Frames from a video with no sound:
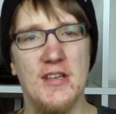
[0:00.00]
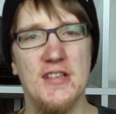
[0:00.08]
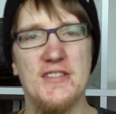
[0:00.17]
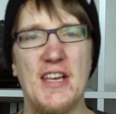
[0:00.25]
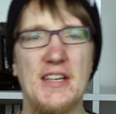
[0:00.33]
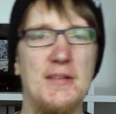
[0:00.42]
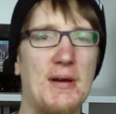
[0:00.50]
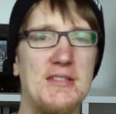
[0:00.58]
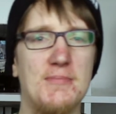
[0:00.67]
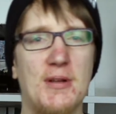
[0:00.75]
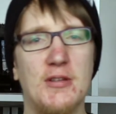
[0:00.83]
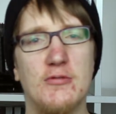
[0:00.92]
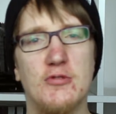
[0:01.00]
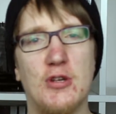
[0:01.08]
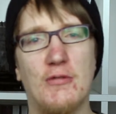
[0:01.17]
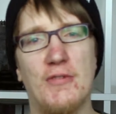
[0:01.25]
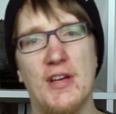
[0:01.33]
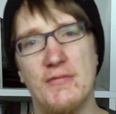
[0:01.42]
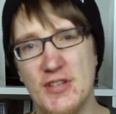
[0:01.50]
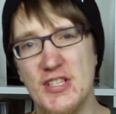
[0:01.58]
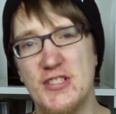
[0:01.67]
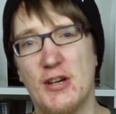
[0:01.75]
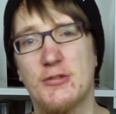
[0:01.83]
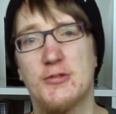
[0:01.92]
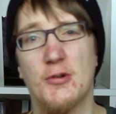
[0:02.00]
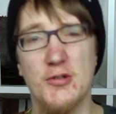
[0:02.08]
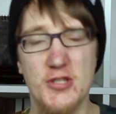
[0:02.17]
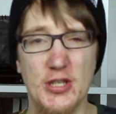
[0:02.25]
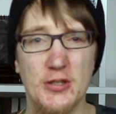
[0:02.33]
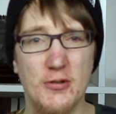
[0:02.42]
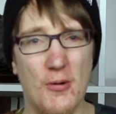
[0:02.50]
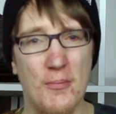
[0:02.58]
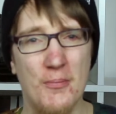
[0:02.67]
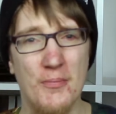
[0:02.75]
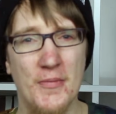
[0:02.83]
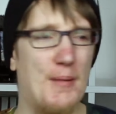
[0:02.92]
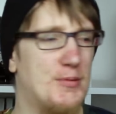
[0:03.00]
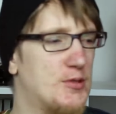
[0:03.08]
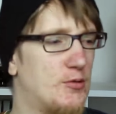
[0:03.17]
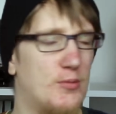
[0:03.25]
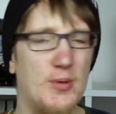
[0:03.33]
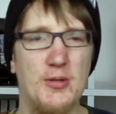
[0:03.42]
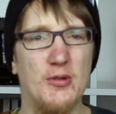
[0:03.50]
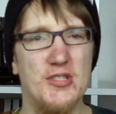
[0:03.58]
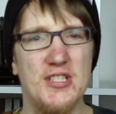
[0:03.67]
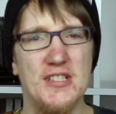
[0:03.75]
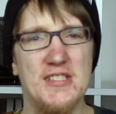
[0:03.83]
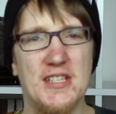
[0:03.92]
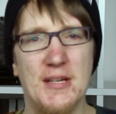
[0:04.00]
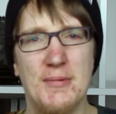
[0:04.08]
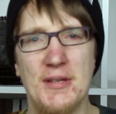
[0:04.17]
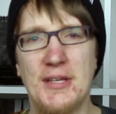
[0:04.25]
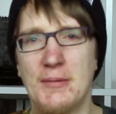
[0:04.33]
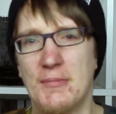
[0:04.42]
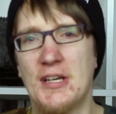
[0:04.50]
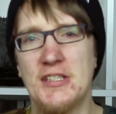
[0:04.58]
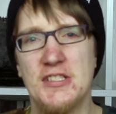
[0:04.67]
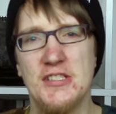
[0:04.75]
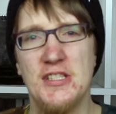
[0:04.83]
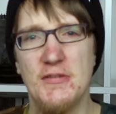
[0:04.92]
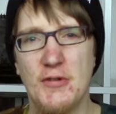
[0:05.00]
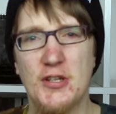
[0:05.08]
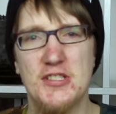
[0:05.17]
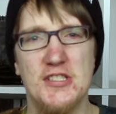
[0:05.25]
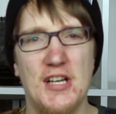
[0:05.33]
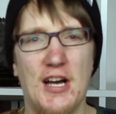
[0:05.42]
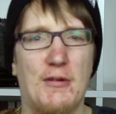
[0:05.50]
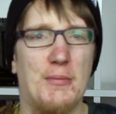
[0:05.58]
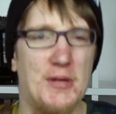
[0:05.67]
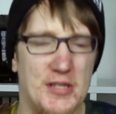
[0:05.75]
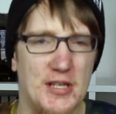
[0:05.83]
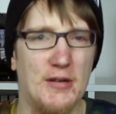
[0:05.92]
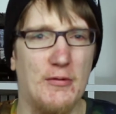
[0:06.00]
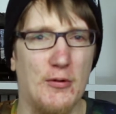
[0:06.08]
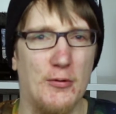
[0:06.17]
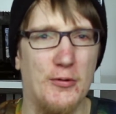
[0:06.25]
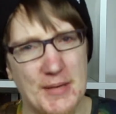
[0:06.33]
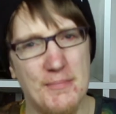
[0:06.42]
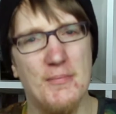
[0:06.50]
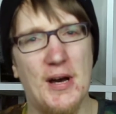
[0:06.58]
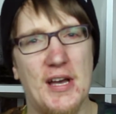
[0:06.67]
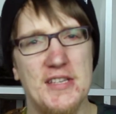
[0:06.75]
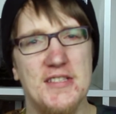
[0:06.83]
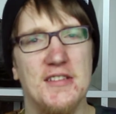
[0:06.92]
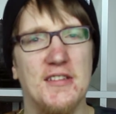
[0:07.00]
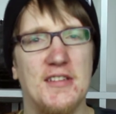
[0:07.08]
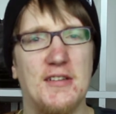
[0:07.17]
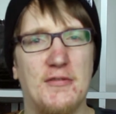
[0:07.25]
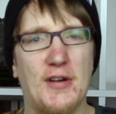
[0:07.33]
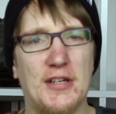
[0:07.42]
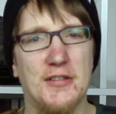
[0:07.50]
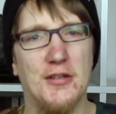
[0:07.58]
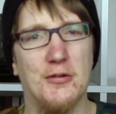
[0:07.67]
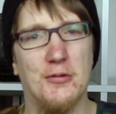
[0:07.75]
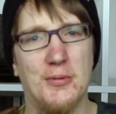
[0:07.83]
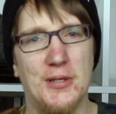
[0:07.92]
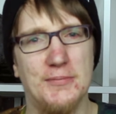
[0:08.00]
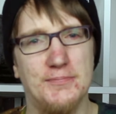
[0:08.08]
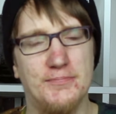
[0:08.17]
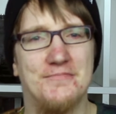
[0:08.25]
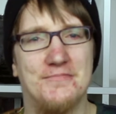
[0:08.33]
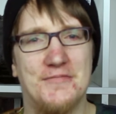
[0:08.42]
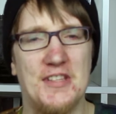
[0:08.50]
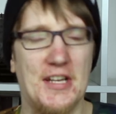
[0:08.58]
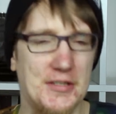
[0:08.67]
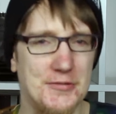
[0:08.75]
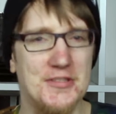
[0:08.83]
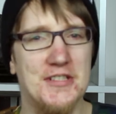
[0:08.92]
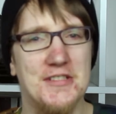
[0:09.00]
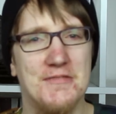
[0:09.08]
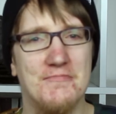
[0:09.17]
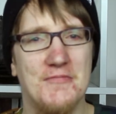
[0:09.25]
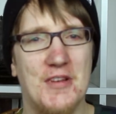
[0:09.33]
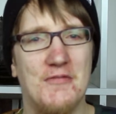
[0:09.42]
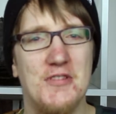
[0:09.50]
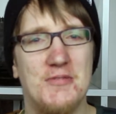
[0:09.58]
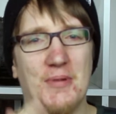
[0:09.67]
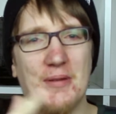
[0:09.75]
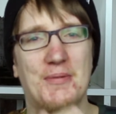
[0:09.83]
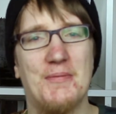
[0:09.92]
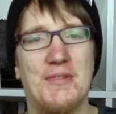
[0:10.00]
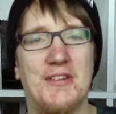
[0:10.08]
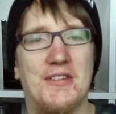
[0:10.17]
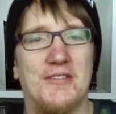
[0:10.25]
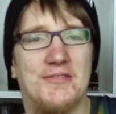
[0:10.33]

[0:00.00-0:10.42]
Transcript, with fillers: Ich denke, die meisten meiner Zuschauer werden wie ich aus Deutschland kommen, aber so über Deutschland selber denkt man eigentlich nie wirklich nach, weil man hier wohnt. Es gibt ein paar echt interessante Fakten darüber. Die zeige ich euch jetzt. Viel Spaß beim Video.